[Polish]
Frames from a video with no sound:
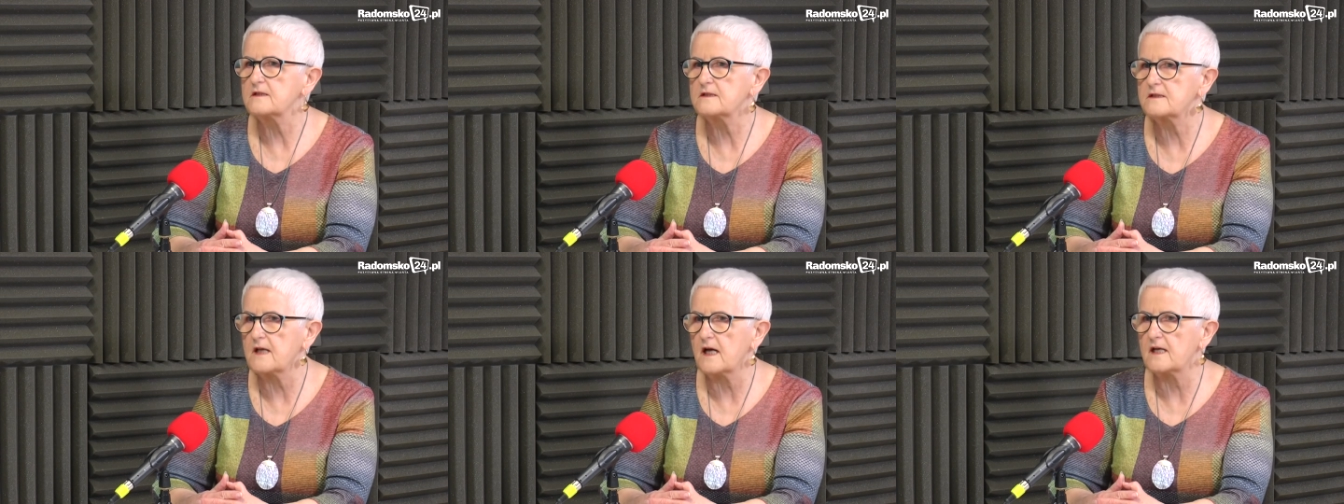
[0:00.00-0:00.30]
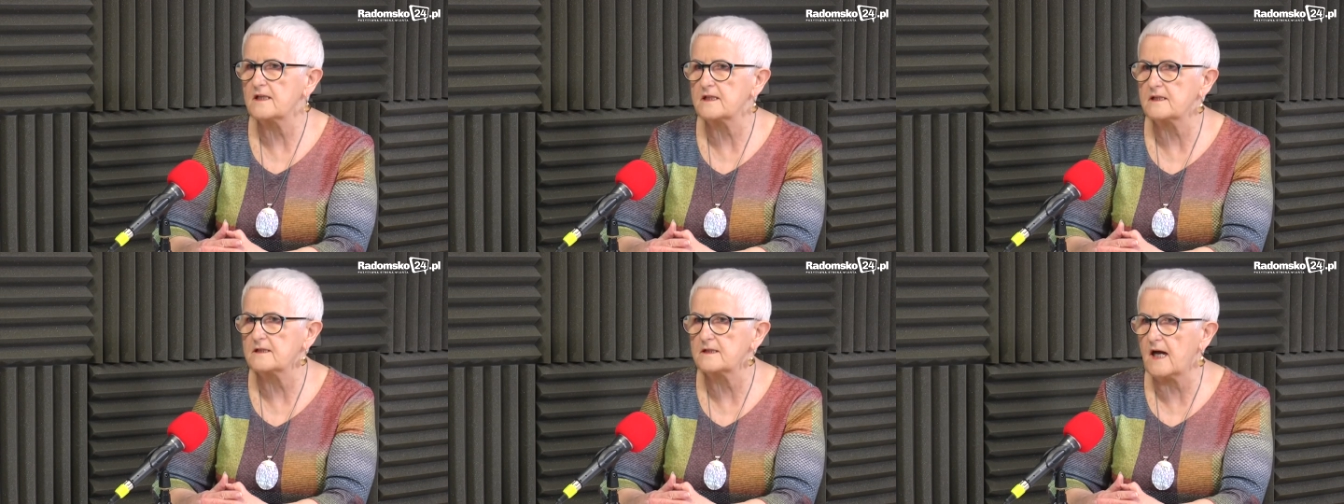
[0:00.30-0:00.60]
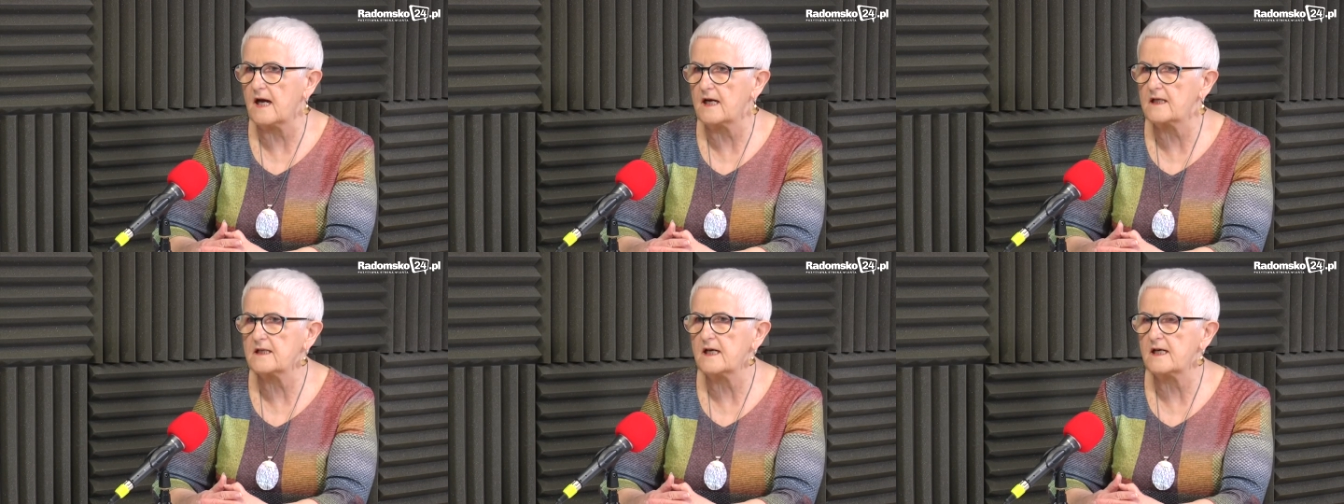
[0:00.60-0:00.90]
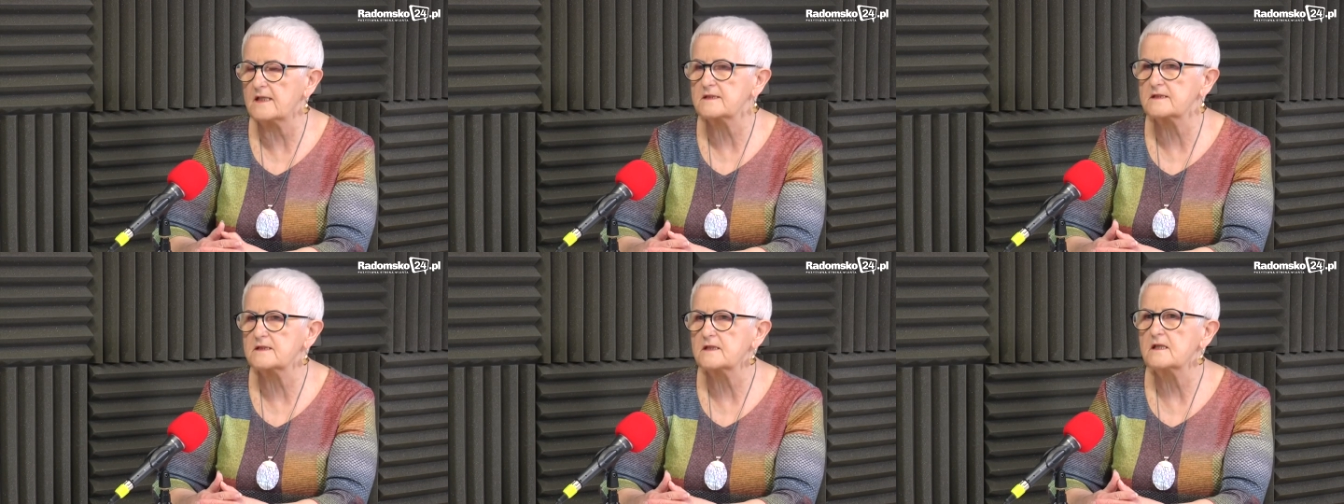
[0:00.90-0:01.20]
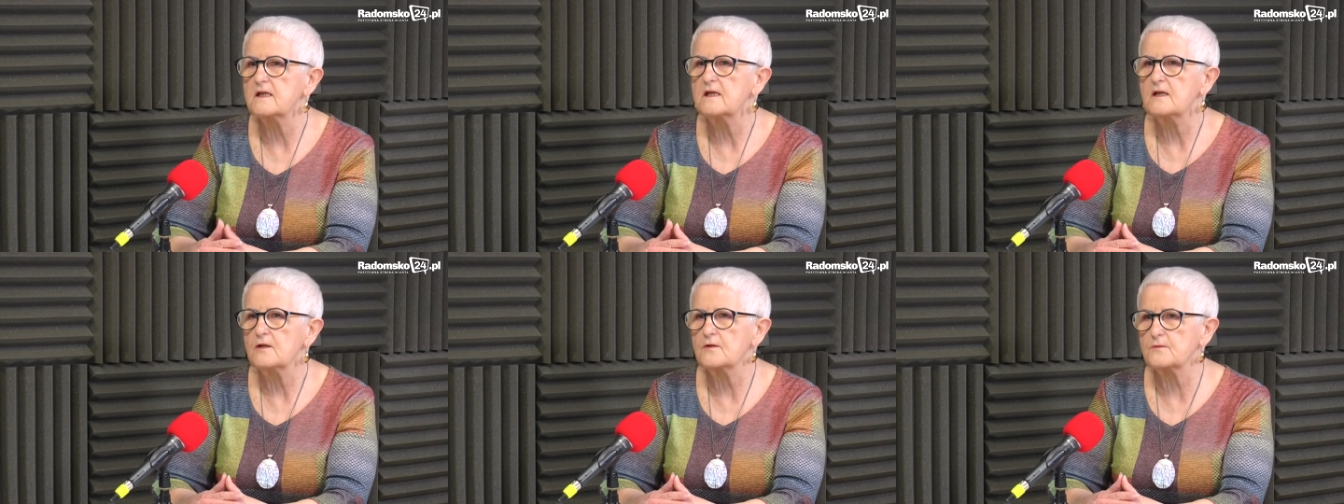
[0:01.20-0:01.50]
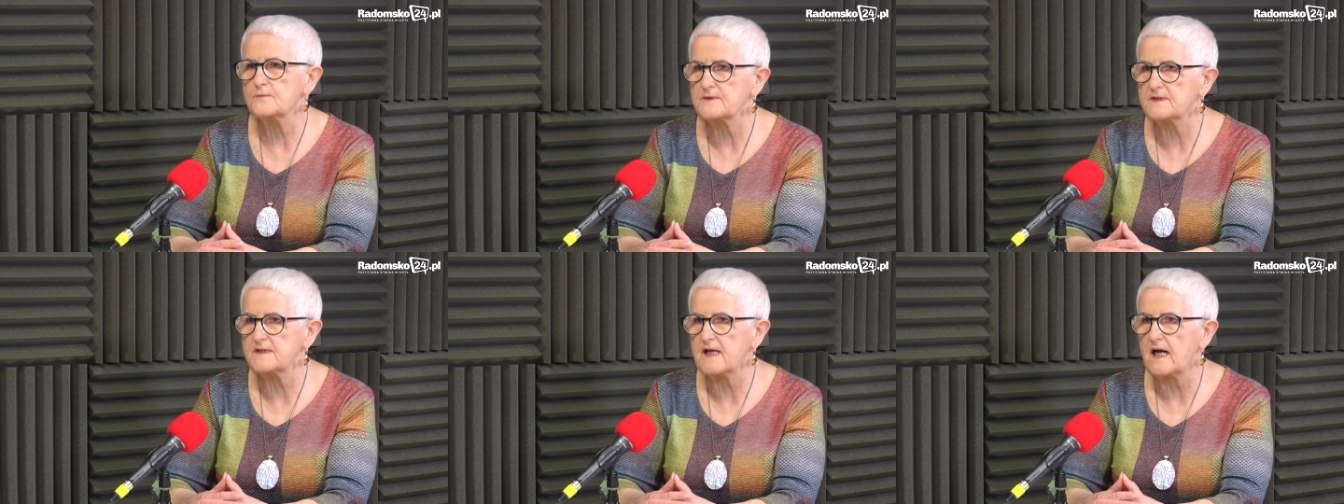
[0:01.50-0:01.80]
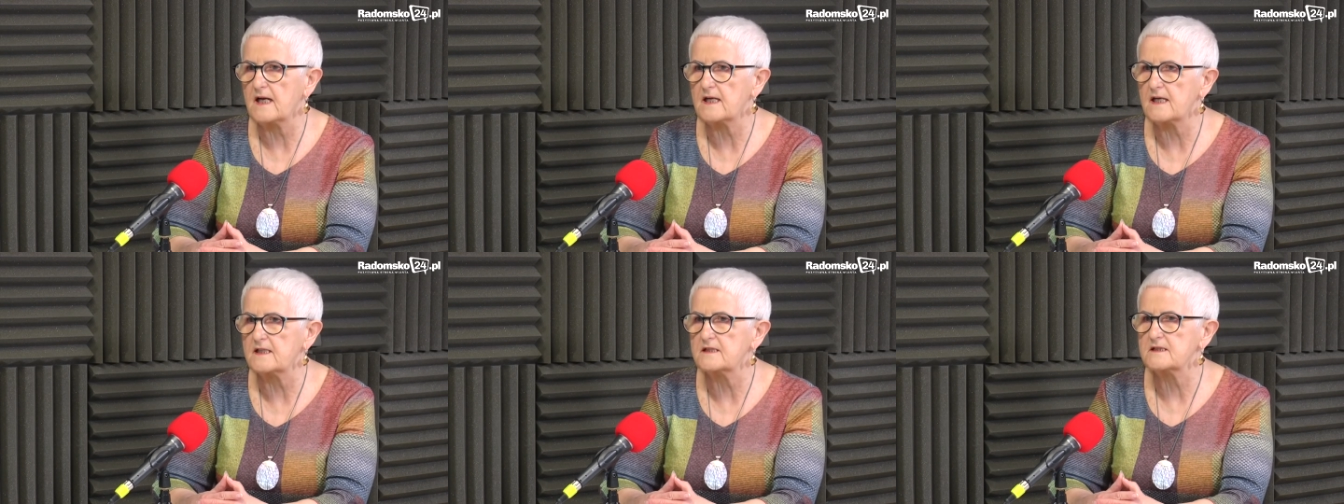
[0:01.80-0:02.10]
daje nakaz lub
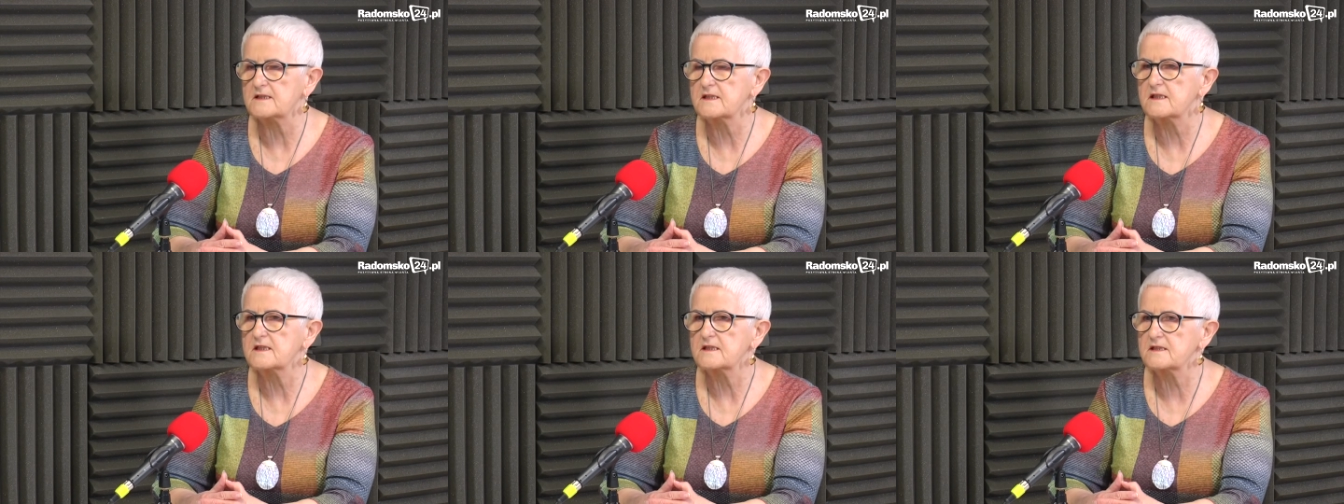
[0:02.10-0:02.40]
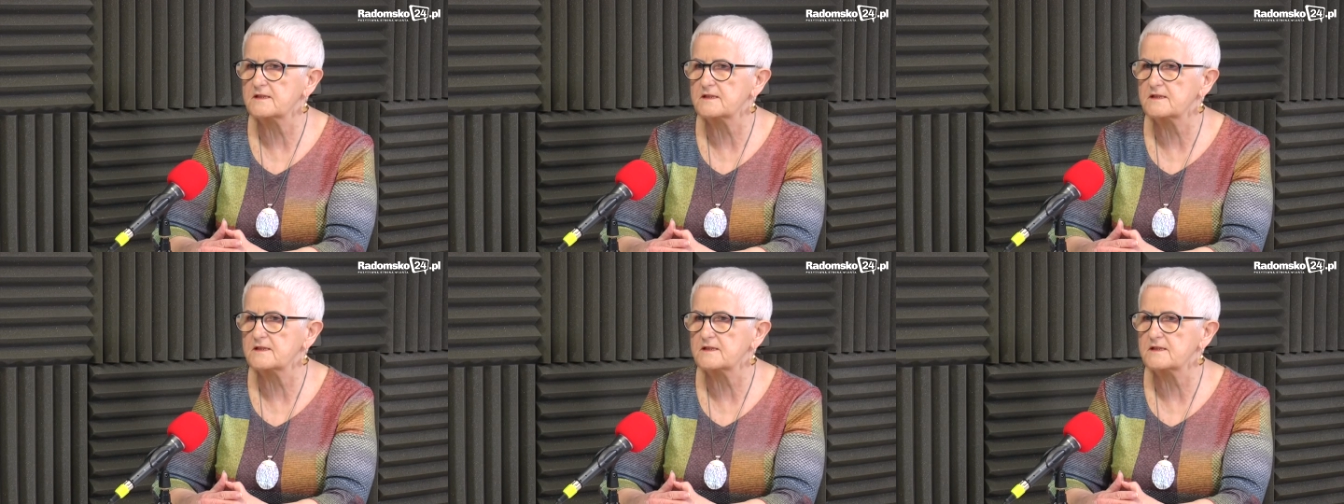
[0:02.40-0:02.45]
zakaz